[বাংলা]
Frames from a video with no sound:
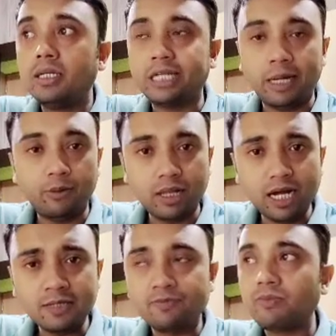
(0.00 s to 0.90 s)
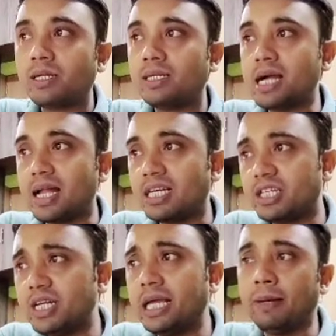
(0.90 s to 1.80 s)
ট্যাবুলার
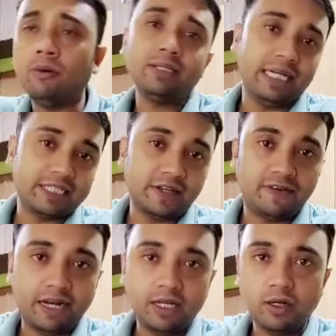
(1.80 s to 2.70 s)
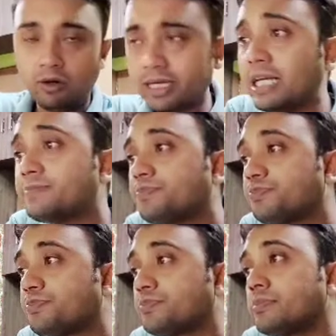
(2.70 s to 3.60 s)
ডাটাশিট এবং জাস্টিফাইড ওকে
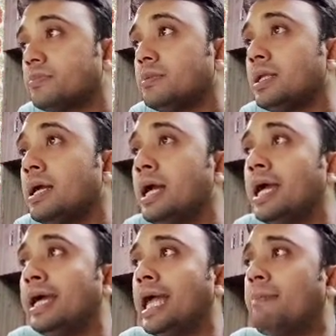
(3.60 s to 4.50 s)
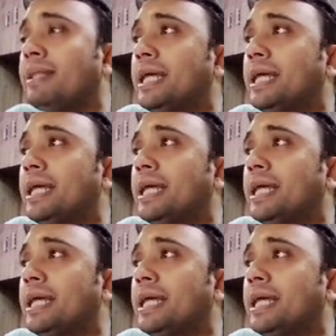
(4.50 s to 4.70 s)
এবার